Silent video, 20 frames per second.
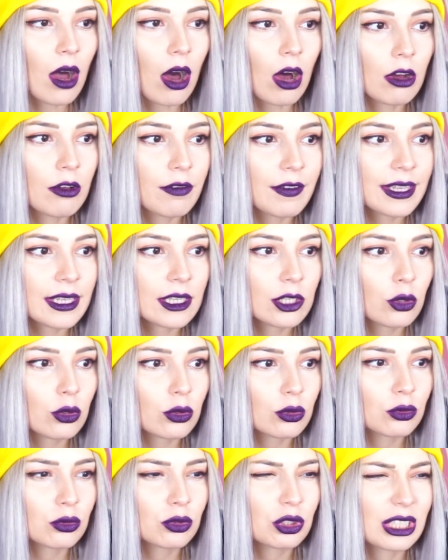kahveyi
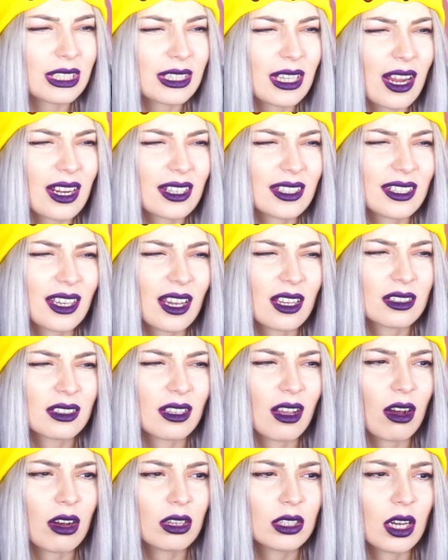görünce derken
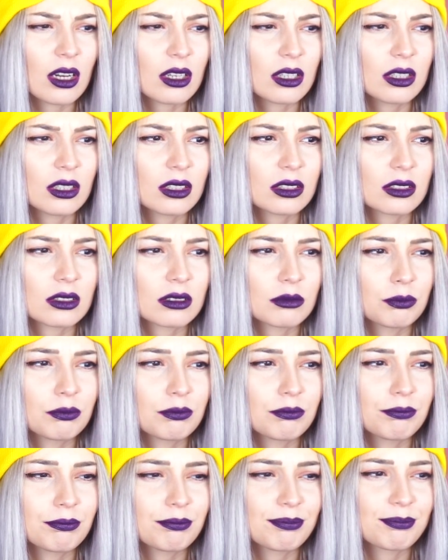ayak
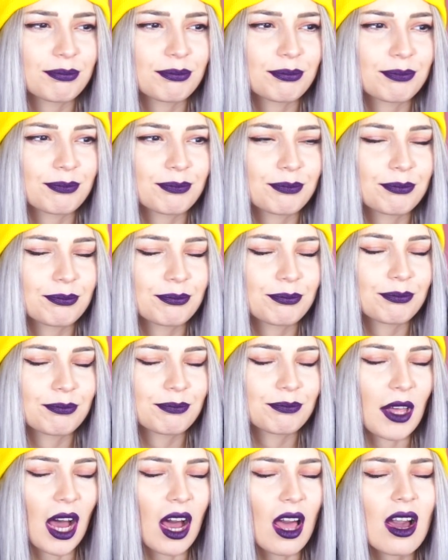
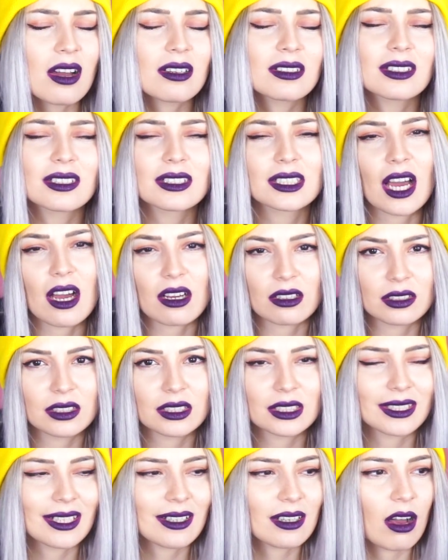ayak
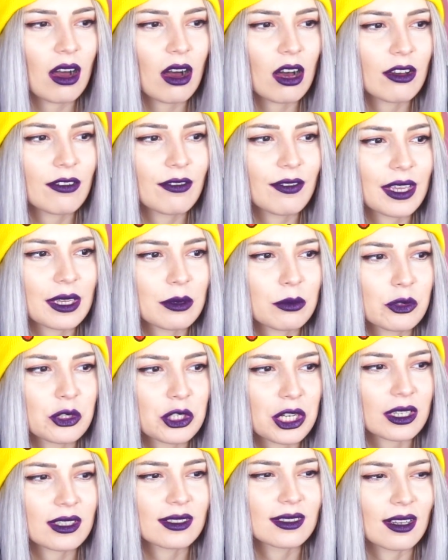tırnaklarına kahve
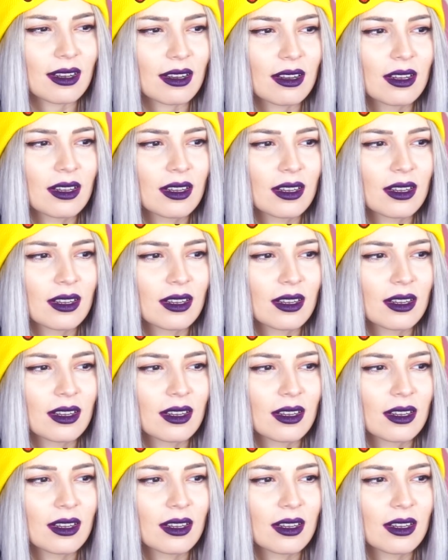yapacak da.